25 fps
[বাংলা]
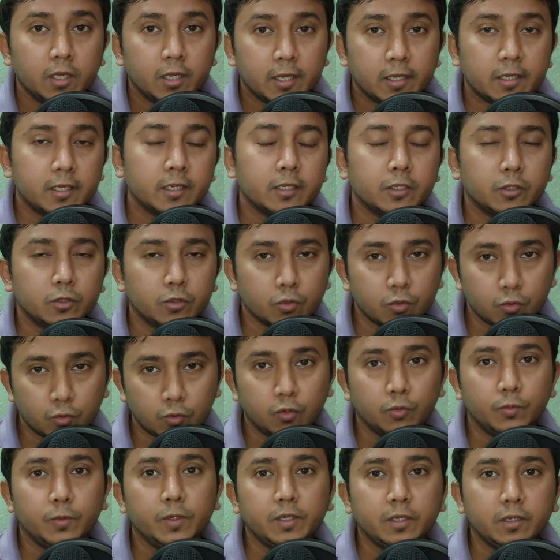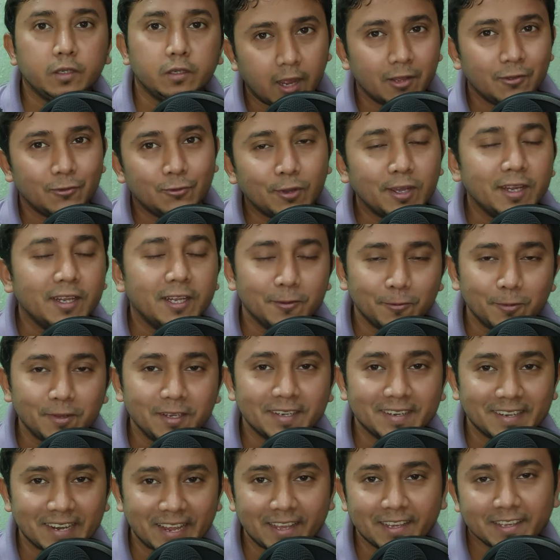এটা কিন্তু খুবই ফাই
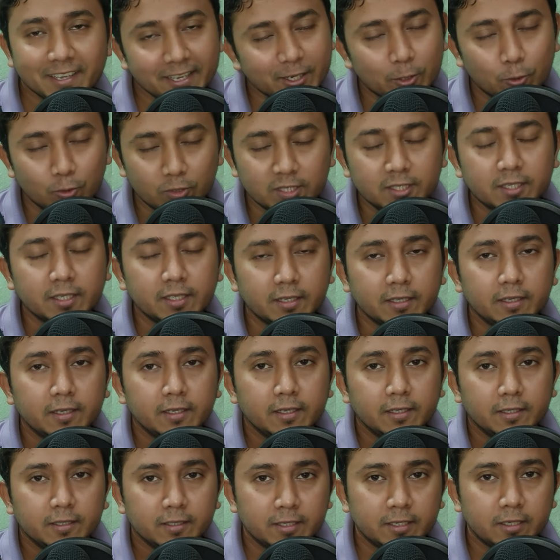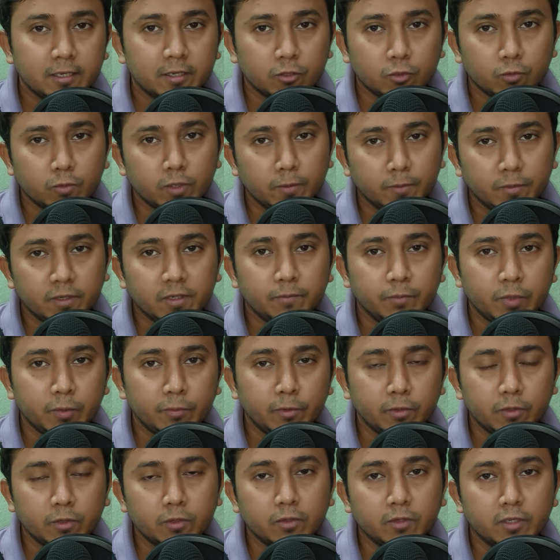লেভেলের র্যাঙ্কে রয়েছে যেটা তুমি এমনি
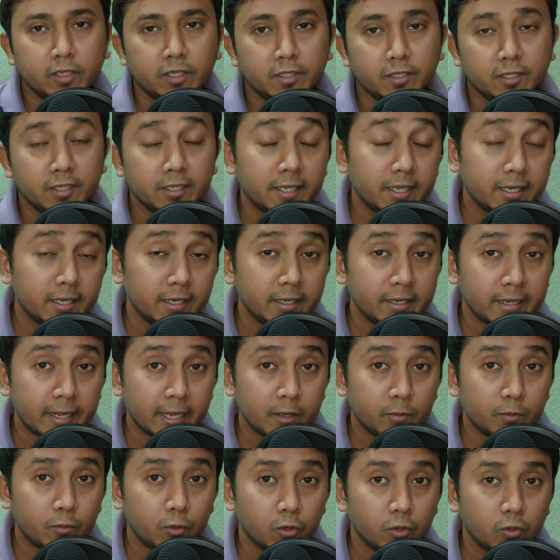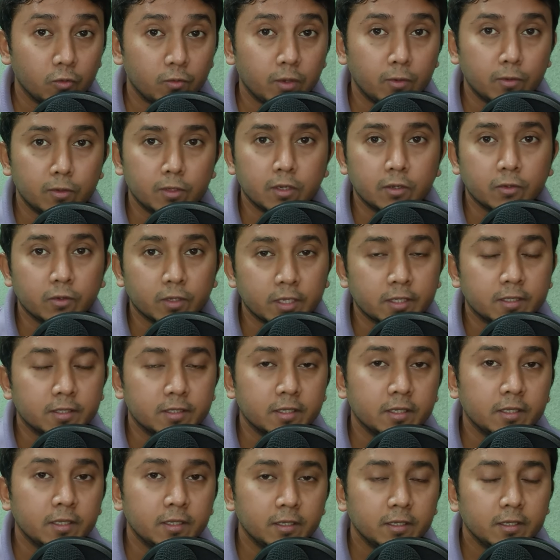বিভিন্ন ইঞ্জিনিয়ারিং র্যাঙ্ক বলো বা অন্যান্য
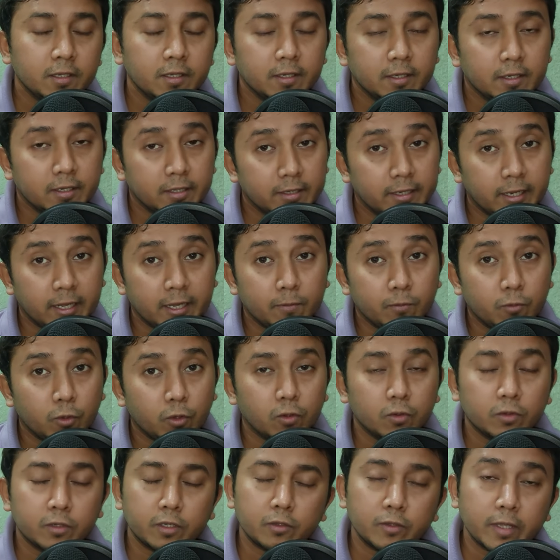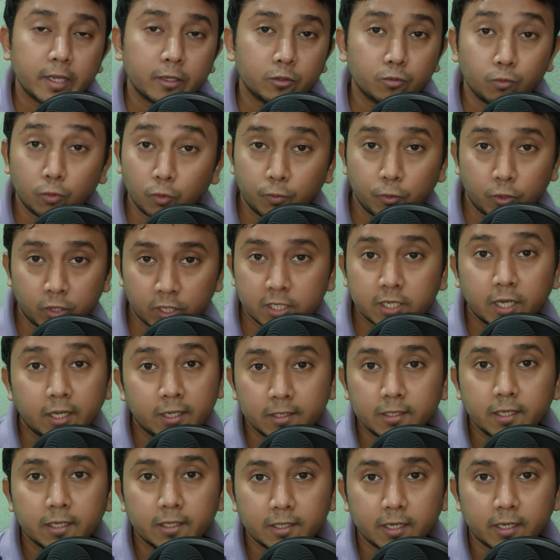ক্ষেত্রে র্যাঙ্ক বলো কিন্তু একদম উপরের
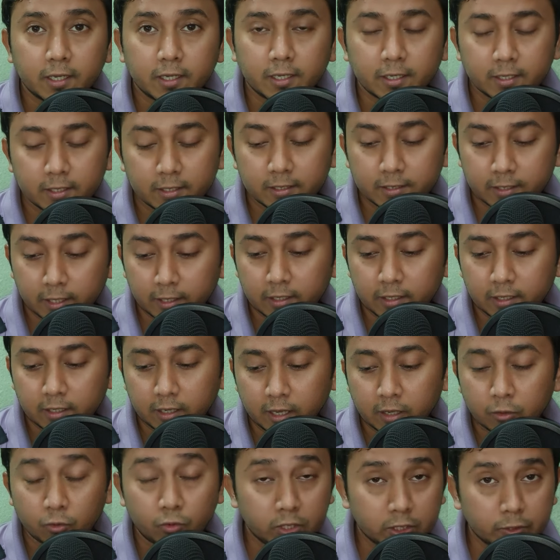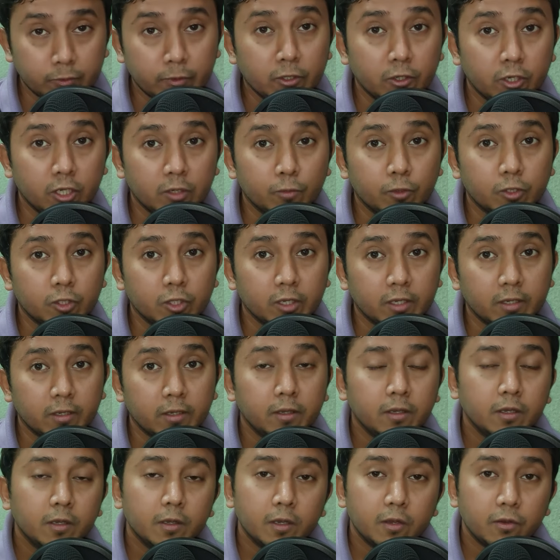সারিতেই থাকে তাই না আর ওয়েস্ট বেঙ্গলের মধ্যে
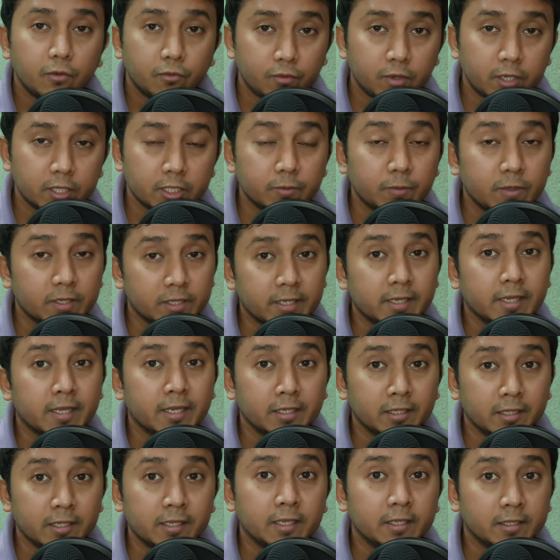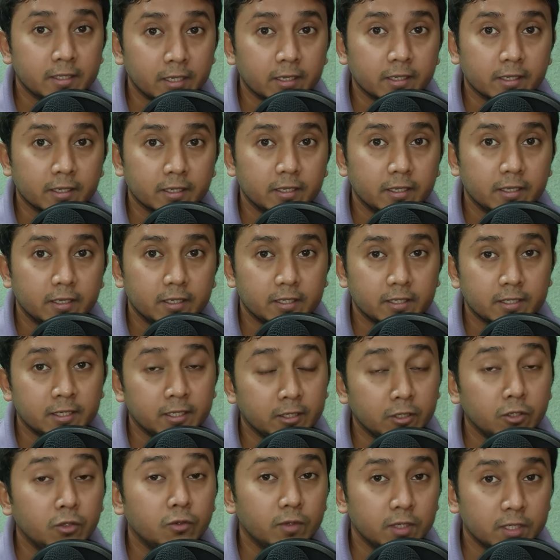ফার্স্ট বা সেকেন্ড দিকেই থাকে স্টেট
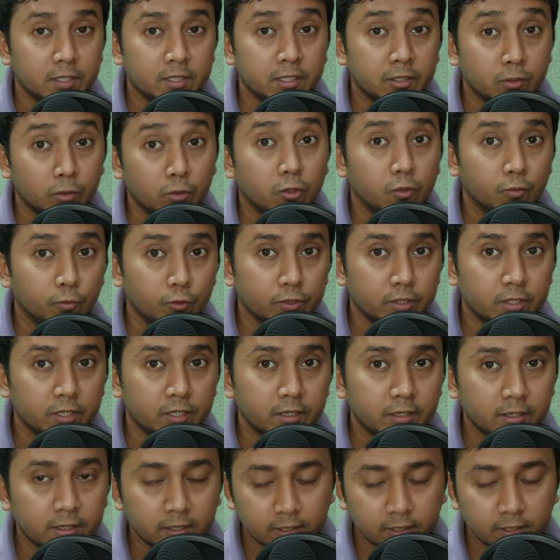ইউনিভার্সিটিগুলোর মধ্যে